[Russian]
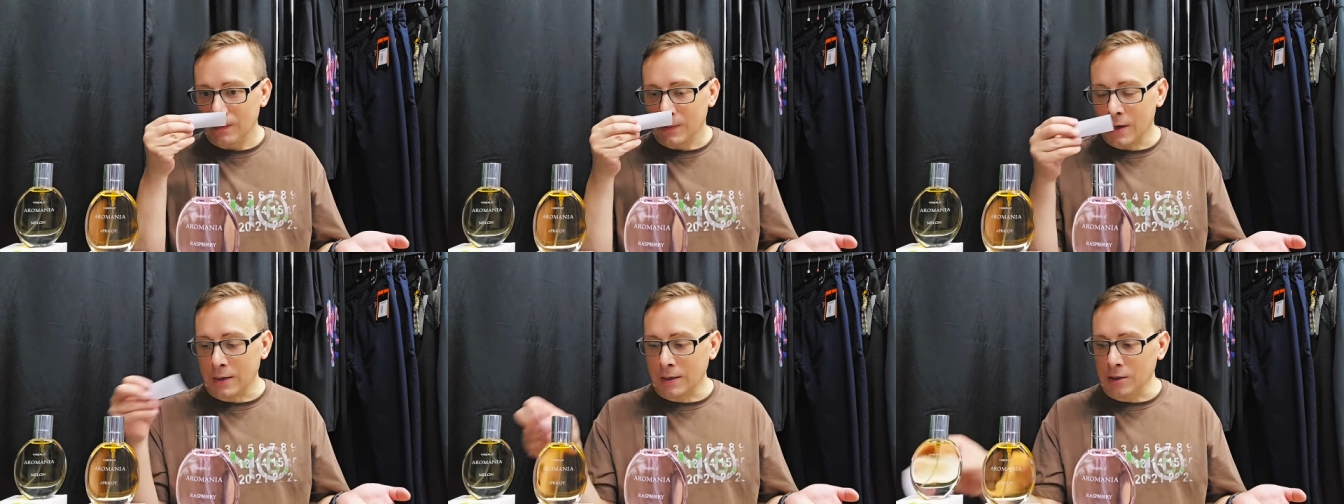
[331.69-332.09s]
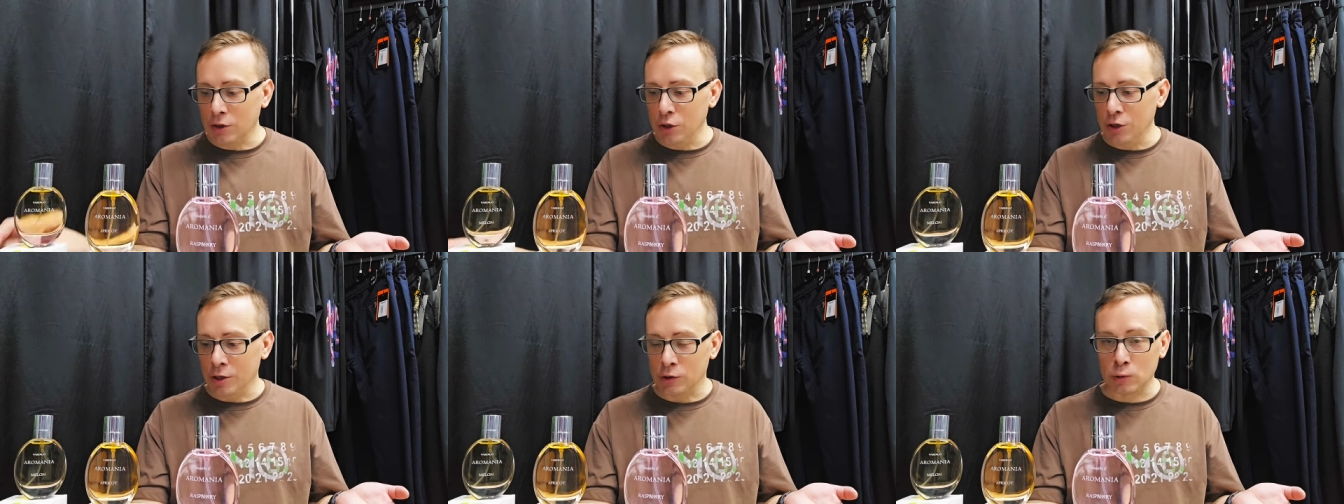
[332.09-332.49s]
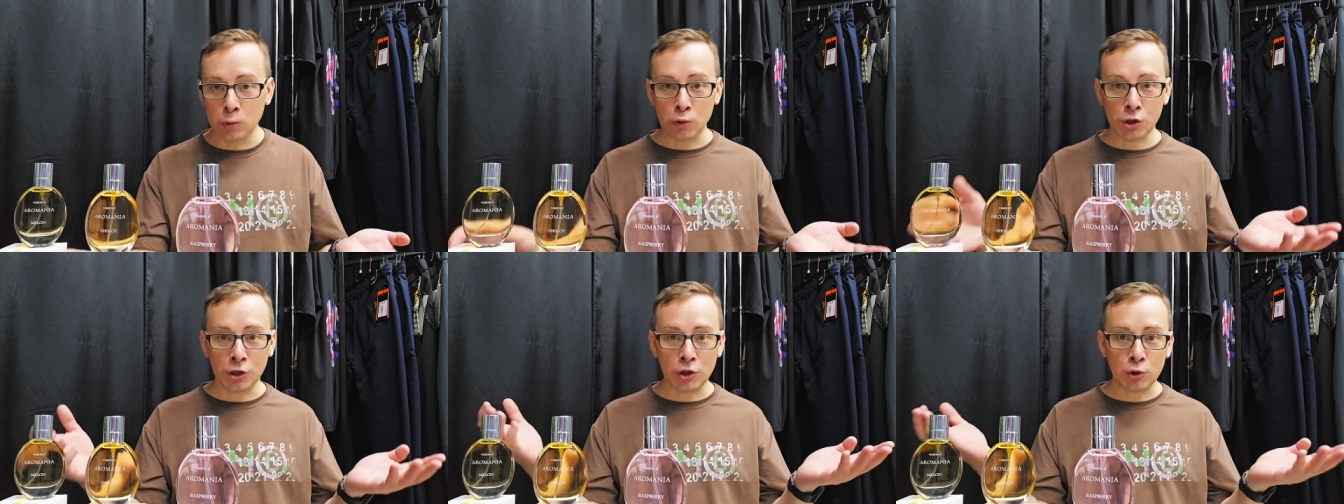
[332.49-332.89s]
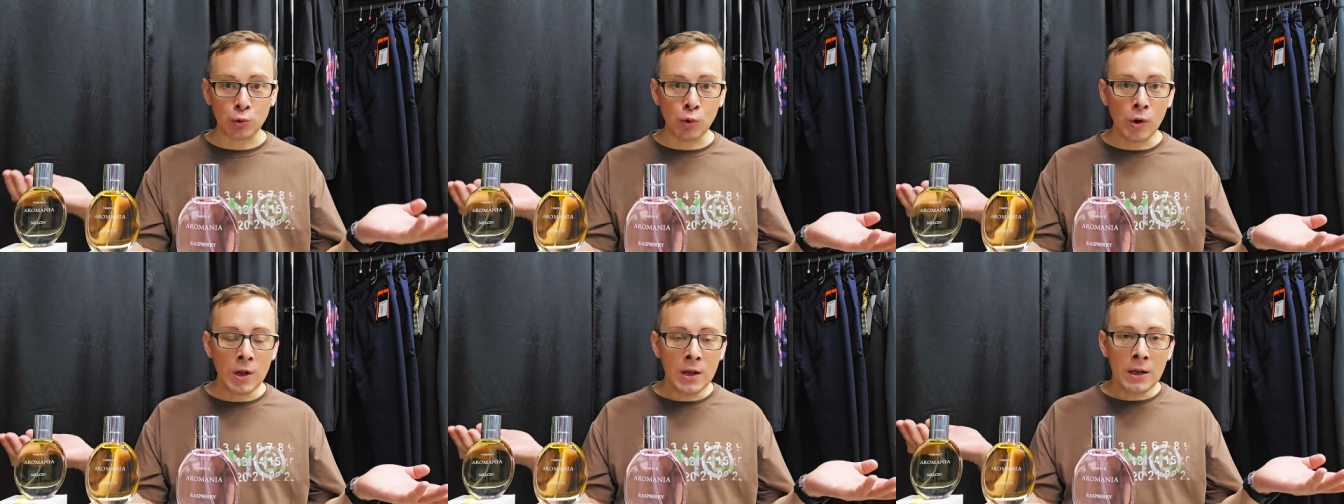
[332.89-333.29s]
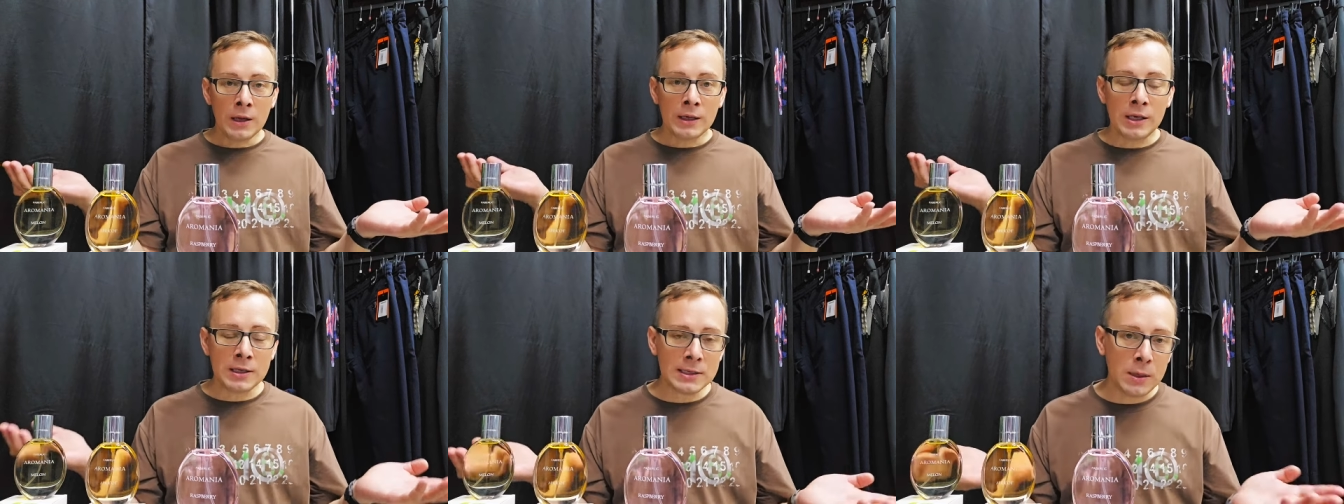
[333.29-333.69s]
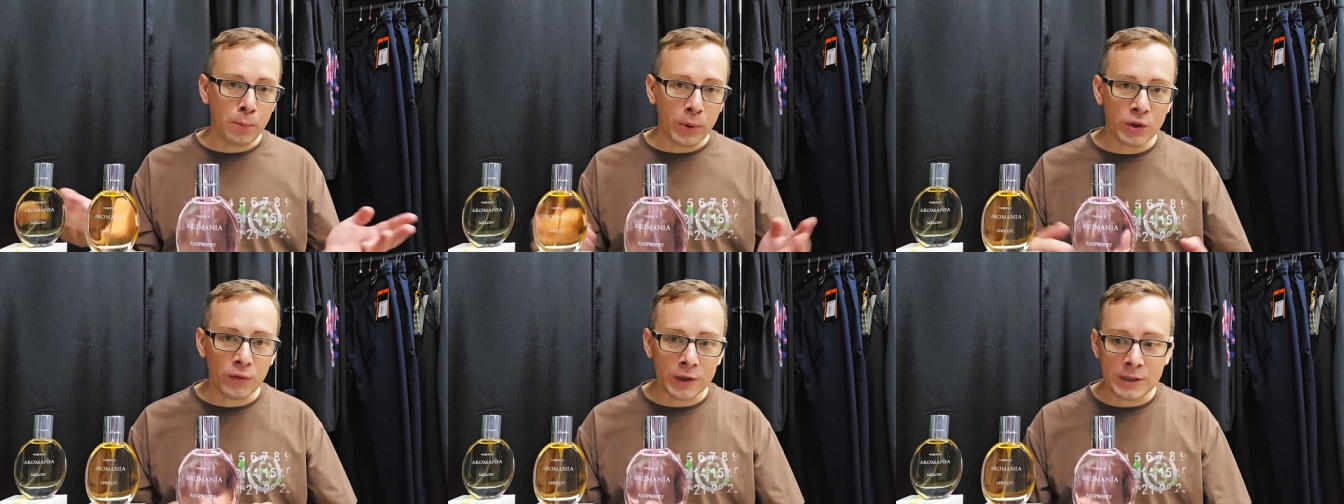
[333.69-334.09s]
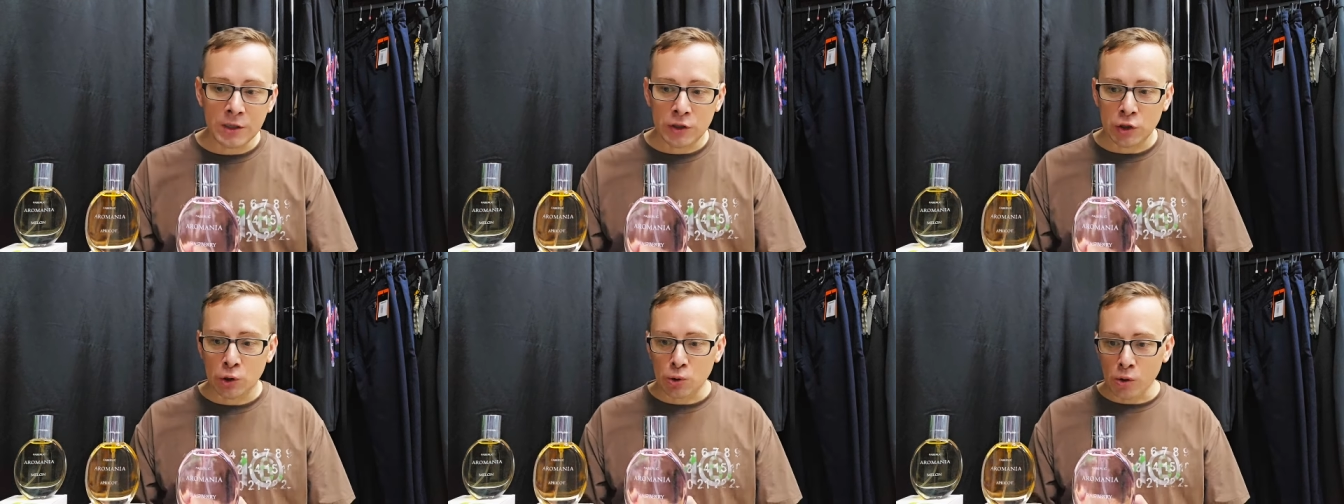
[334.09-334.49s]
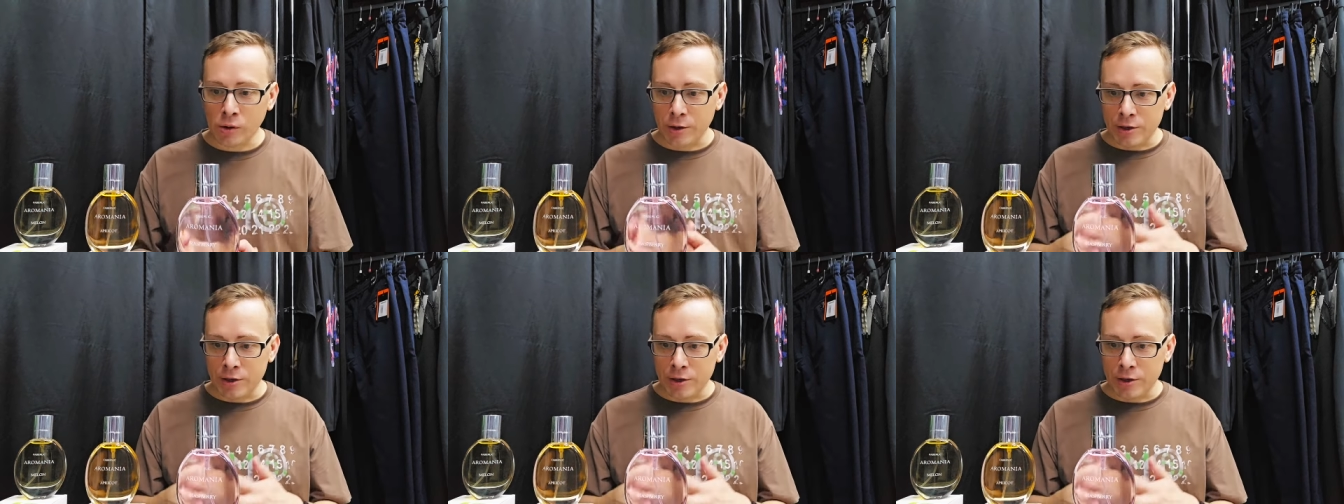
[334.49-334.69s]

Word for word: как и дыня. Слушайте, ну, если подводить итог,